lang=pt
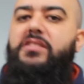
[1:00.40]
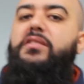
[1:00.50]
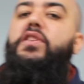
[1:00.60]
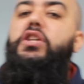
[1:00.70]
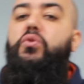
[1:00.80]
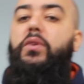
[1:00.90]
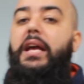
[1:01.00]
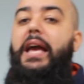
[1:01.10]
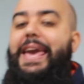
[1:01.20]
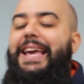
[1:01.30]
esse vídeo,
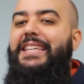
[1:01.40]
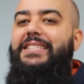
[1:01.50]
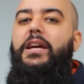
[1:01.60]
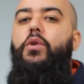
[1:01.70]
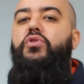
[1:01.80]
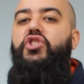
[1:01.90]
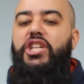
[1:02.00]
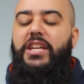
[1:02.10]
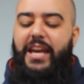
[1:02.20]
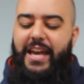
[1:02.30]
é questão
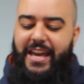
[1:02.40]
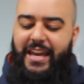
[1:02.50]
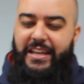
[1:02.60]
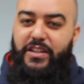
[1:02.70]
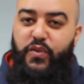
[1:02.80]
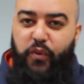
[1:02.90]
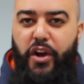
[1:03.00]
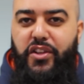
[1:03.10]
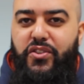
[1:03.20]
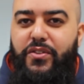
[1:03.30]
de
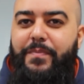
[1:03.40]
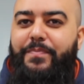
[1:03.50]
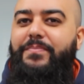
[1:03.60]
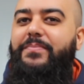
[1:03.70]
esforço